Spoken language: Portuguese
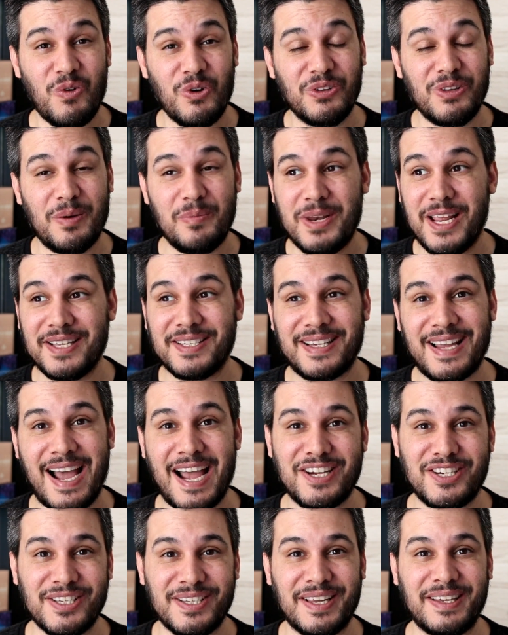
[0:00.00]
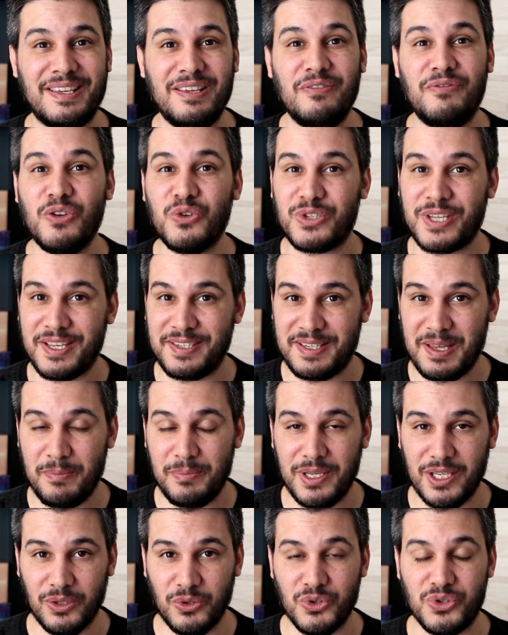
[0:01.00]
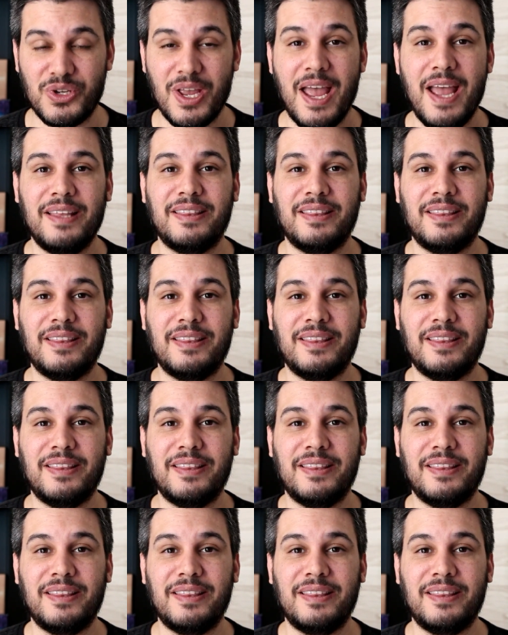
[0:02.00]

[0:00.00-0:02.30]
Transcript: quando abri as caixas aqui e vi os recebidos.